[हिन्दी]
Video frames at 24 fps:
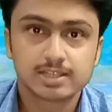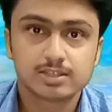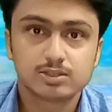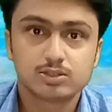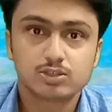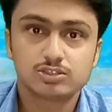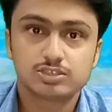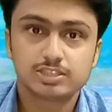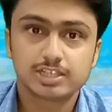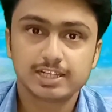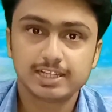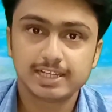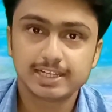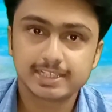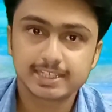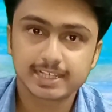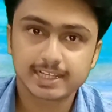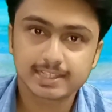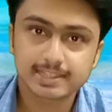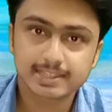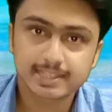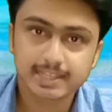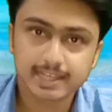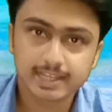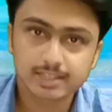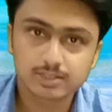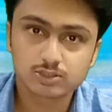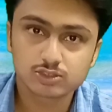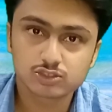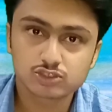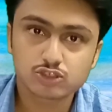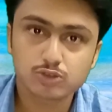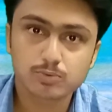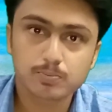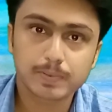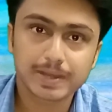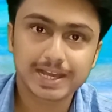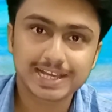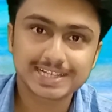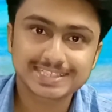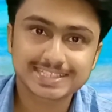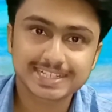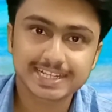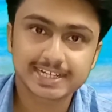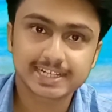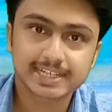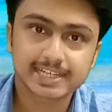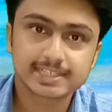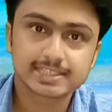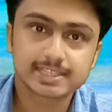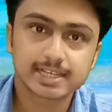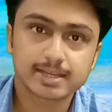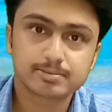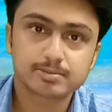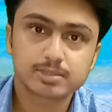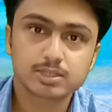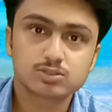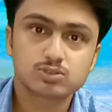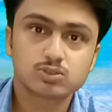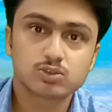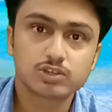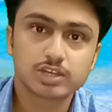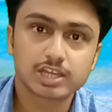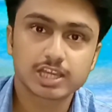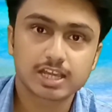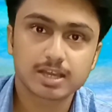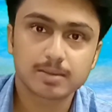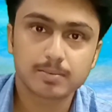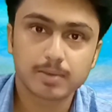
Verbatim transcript: तो चलिए जानते हैं दोस्तों बाईस कैट के हिसाब से सोने